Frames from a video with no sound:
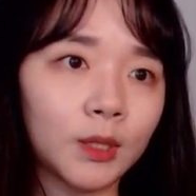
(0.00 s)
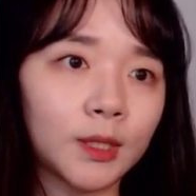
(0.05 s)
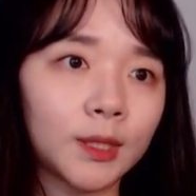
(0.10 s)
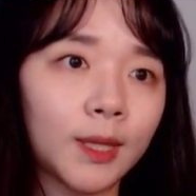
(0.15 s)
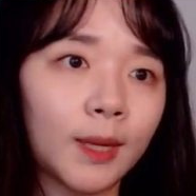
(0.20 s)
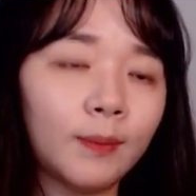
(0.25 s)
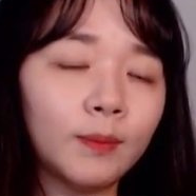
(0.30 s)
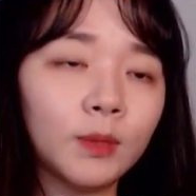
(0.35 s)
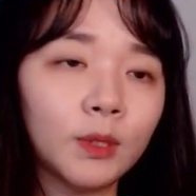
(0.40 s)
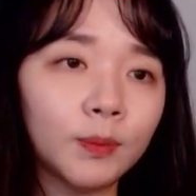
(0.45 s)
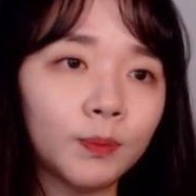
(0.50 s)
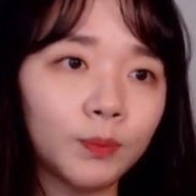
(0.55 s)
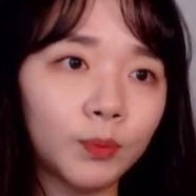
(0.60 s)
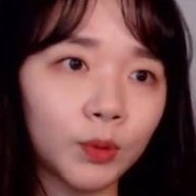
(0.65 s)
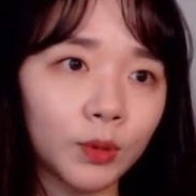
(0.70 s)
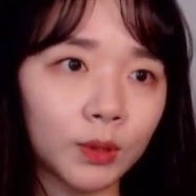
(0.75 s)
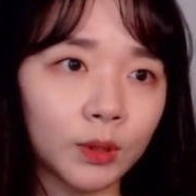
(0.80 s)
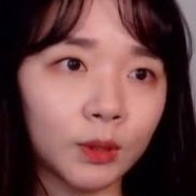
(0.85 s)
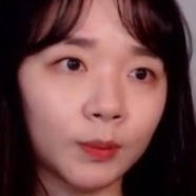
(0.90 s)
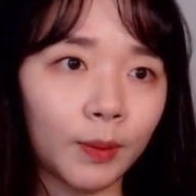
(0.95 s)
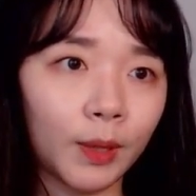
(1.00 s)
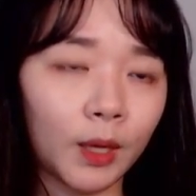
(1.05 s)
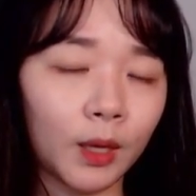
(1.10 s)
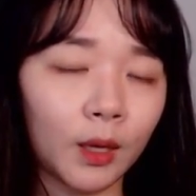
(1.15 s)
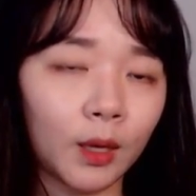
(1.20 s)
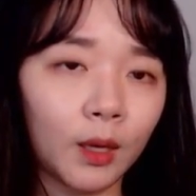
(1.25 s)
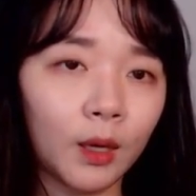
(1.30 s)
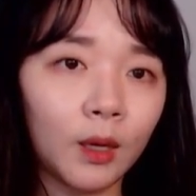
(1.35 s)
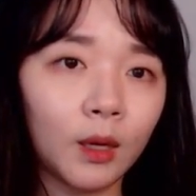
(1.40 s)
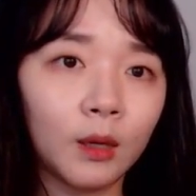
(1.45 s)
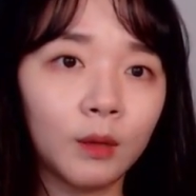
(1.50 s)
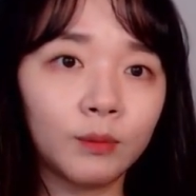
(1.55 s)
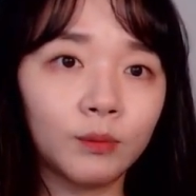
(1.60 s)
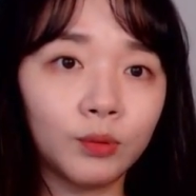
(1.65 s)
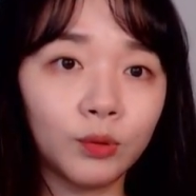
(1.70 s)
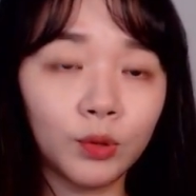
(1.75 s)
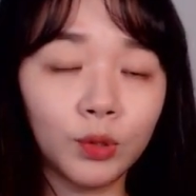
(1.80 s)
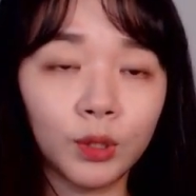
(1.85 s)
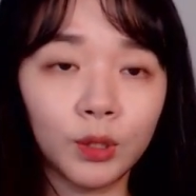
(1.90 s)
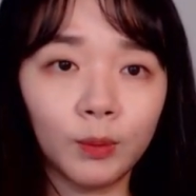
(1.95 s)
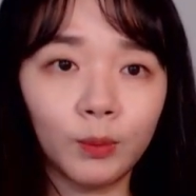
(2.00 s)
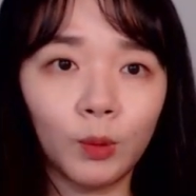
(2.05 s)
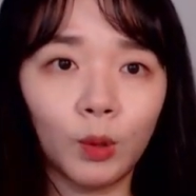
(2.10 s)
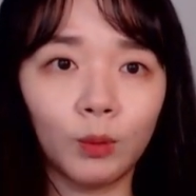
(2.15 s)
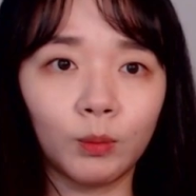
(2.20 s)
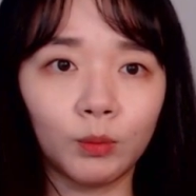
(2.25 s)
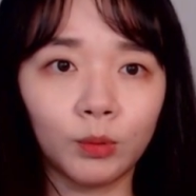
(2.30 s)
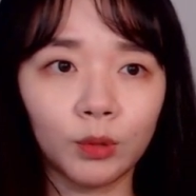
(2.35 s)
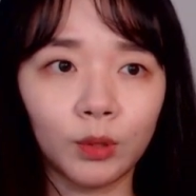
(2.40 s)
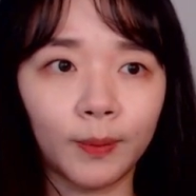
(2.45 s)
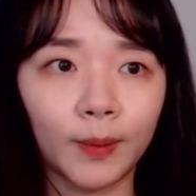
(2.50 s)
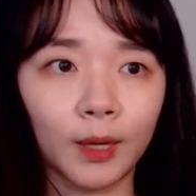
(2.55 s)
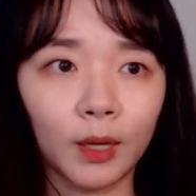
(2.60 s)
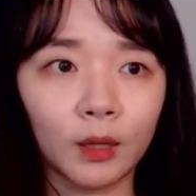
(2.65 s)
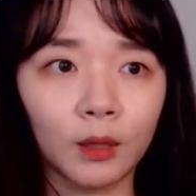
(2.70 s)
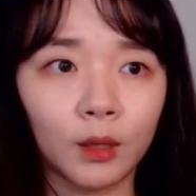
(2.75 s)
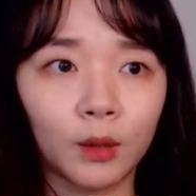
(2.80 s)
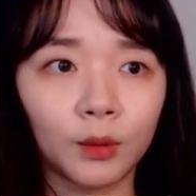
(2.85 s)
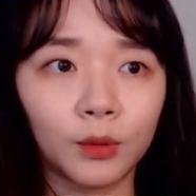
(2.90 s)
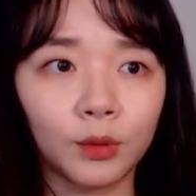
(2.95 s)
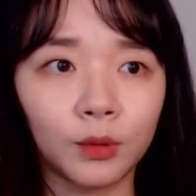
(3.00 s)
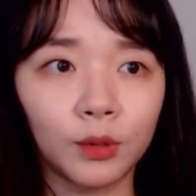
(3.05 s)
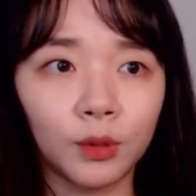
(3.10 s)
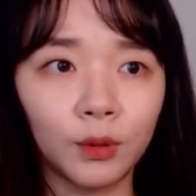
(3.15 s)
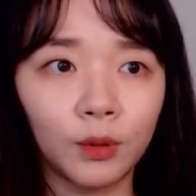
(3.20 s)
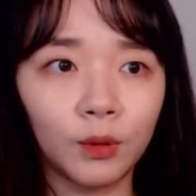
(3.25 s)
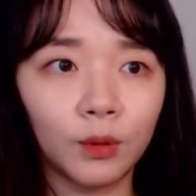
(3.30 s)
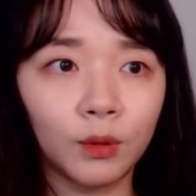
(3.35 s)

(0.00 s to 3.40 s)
30분쯤에 불심 검문을 받게 되거든요.